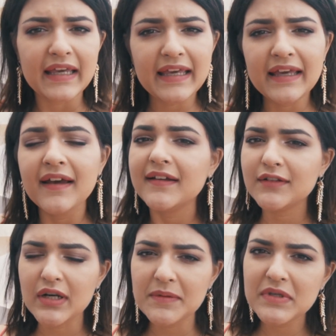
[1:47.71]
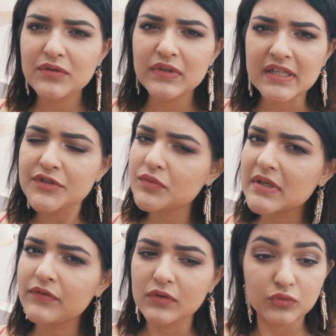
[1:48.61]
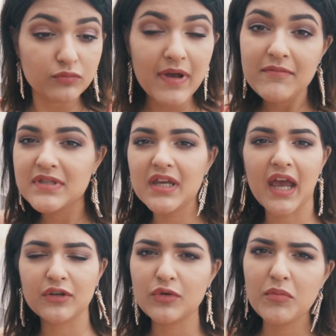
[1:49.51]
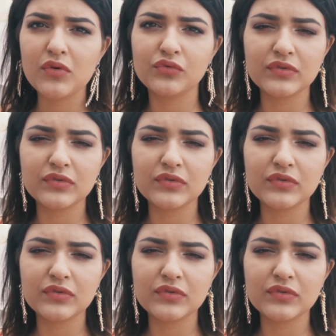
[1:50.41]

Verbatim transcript: et dans les minutes qui suivent ou même directement,